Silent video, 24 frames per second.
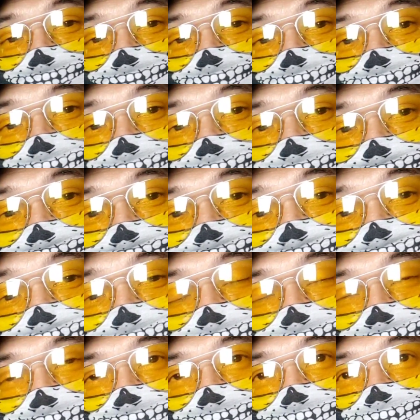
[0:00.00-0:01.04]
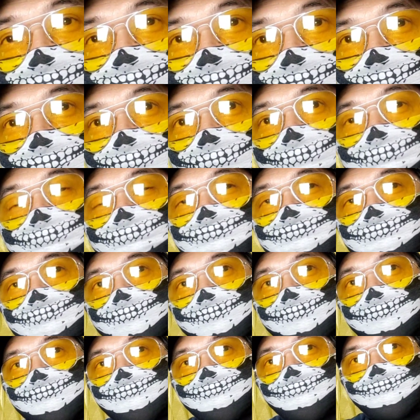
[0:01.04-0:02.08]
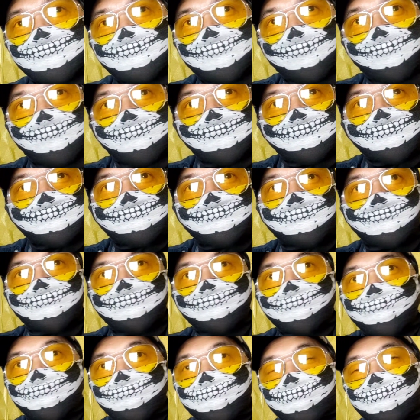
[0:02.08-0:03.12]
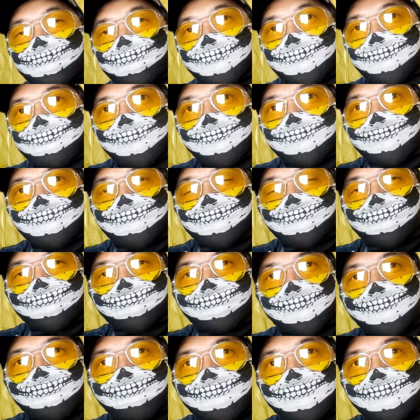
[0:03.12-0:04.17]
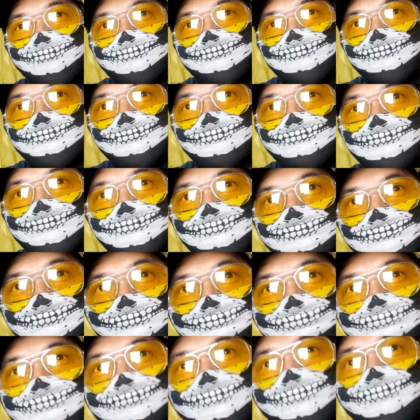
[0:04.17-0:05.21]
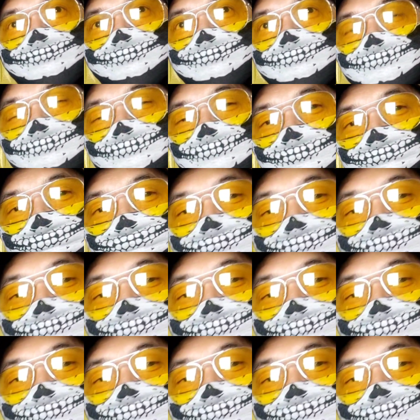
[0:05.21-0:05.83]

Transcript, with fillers: dia mereaksinya. Kalau misalkan reaksinya itu memang cuma mereaksi uh, e, menjelaskan tentang